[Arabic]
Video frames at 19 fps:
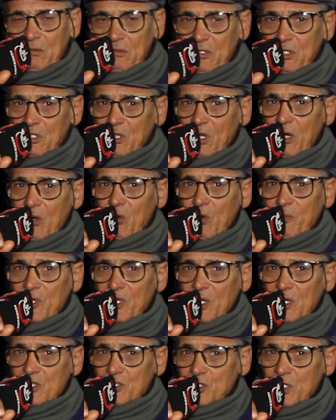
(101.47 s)
لذا
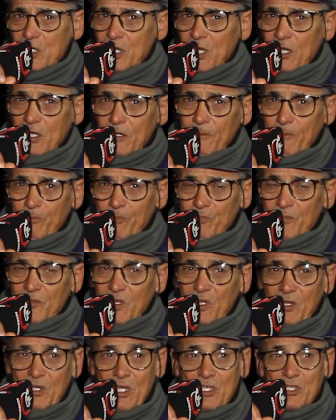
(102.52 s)
ومن أجله
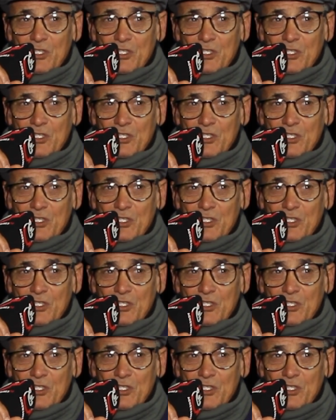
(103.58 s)
الله